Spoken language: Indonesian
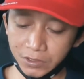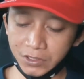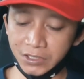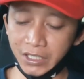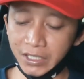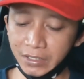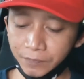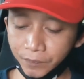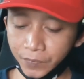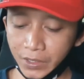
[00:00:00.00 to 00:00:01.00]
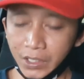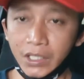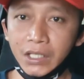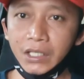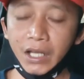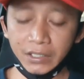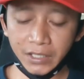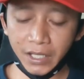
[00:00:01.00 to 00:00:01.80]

sedikit hingga